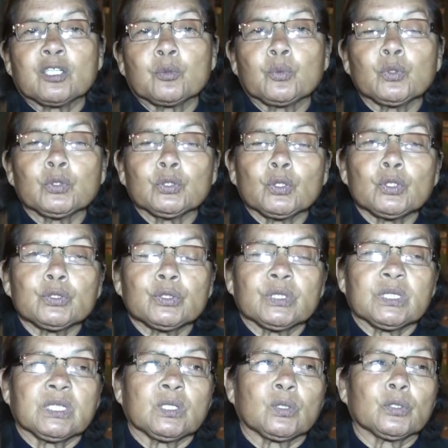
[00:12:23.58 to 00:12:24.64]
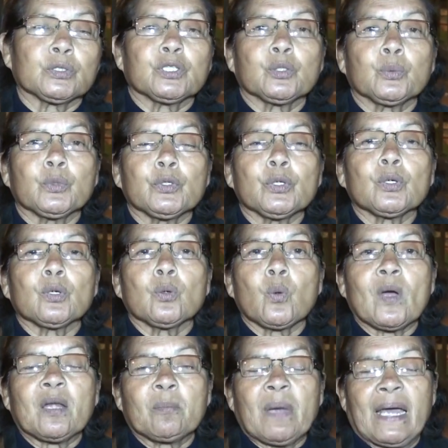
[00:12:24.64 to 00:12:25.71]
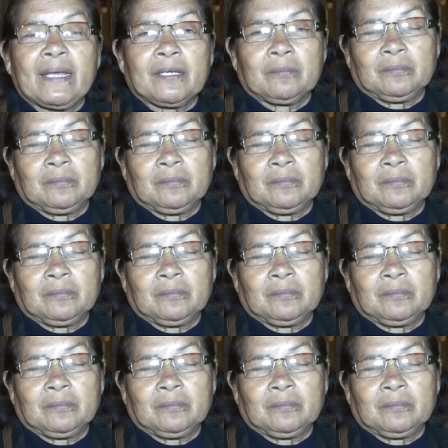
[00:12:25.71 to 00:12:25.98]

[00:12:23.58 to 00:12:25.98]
tributos y contribuyo con Gualmay.